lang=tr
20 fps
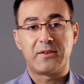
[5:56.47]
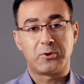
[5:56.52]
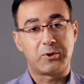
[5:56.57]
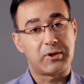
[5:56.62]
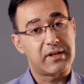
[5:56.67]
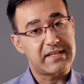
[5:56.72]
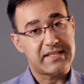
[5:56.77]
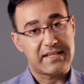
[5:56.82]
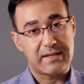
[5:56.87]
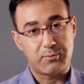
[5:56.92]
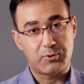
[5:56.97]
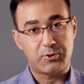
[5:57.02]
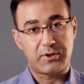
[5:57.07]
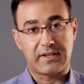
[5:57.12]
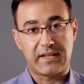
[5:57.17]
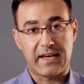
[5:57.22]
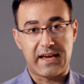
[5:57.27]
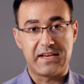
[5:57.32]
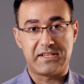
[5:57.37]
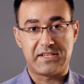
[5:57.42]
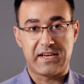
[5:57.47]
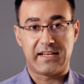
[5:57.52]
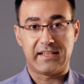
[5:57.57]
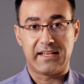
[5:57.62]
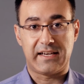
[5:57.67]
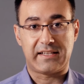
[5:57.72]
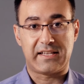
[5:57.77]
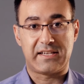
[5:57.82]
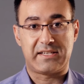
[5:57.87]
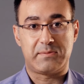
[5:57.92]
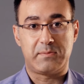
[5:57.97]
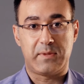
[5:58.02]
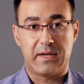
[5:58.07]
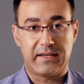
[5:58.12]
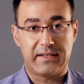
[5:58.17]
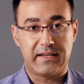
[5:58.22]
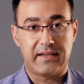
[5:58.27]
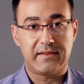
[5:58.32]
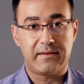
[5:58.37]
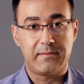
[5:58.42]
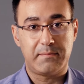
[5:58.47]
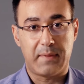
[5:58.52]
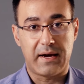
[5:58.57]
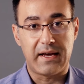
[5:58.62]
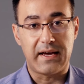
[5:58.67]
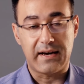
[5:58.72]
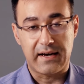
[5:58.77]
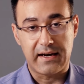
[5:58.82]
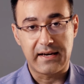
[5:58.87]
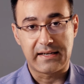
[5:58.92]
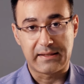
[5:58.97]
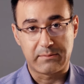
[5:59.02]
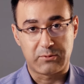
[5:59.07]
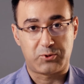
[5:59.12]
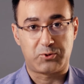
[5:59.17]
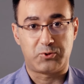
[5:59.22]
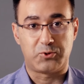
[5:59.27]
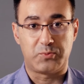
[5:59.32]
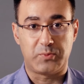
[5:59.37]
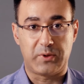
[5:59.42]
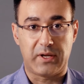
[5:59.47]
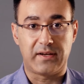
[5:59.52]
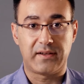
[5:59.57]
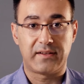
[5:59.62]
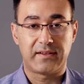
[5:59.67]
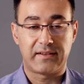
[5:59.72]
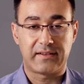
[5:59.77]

Dolayısıyla burada da agile yaklaşımlardan bayağı ayrılmış durumda.